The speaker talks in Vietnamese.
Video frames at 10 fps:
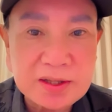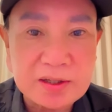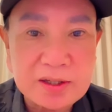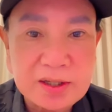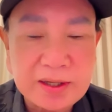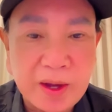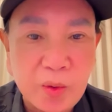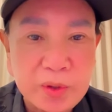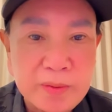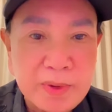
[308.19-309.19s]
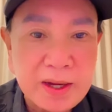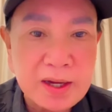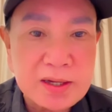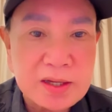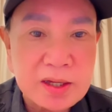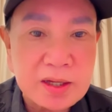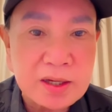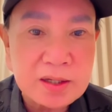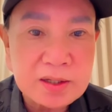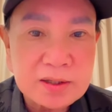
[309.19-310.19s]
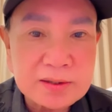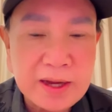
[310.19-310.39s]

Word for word: cái tự nhiên cậu với má đi à,